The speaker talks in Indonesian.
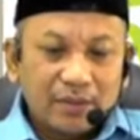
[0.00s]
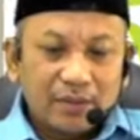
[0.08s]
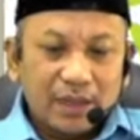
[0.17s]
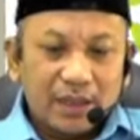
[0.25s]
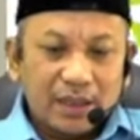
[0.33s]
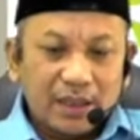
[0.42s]

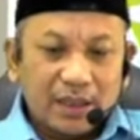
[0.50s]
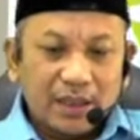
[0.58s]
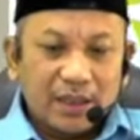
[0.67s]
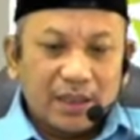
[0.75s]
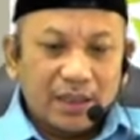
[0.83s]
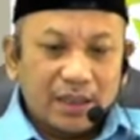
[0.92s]

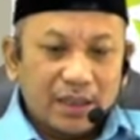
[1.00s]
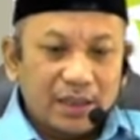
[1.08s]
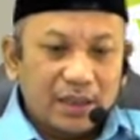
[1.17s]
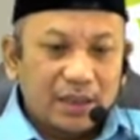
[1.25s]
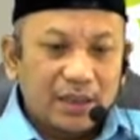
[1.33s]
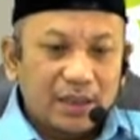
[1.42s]
pakai
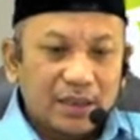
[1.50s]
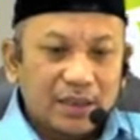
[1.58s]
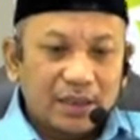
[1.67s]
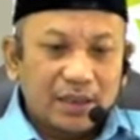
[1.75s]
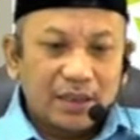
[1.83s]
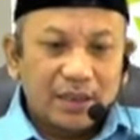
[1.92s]
kendil
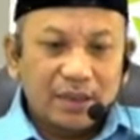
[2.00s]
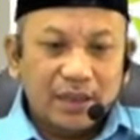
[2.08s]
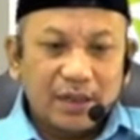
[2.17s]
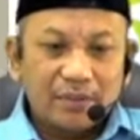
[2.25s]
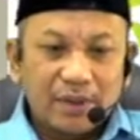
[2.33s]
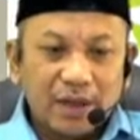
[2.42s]

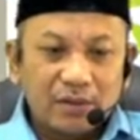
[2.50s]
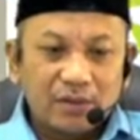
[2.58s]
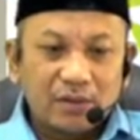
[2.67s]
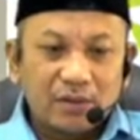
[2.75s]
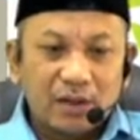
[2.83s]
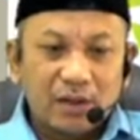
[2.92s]
ya, yang
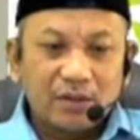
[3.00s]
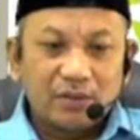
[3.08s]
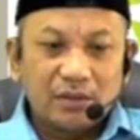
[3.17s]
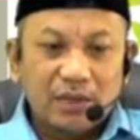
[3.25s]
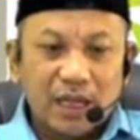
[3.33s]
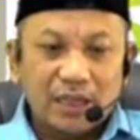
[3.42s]
baru yukadu
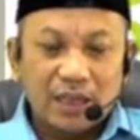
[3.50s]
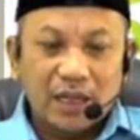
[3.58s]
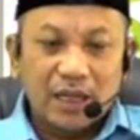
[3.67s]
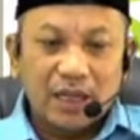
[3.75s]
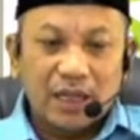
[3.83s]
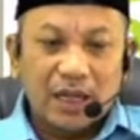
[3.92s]

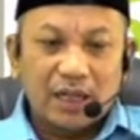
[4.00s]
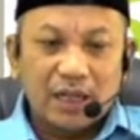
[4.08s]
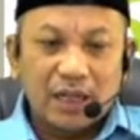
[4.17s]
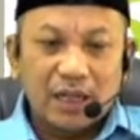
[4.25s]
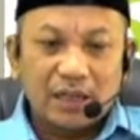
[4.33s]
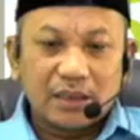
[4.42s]
tahtaha
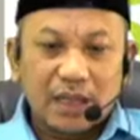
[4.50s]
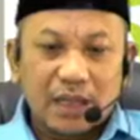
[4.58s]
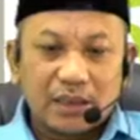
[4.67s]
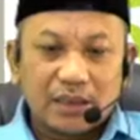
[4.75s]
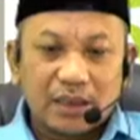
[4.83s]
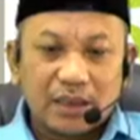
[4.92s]
anar
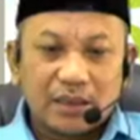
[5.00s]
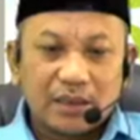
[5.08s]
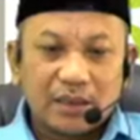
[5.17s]
saatan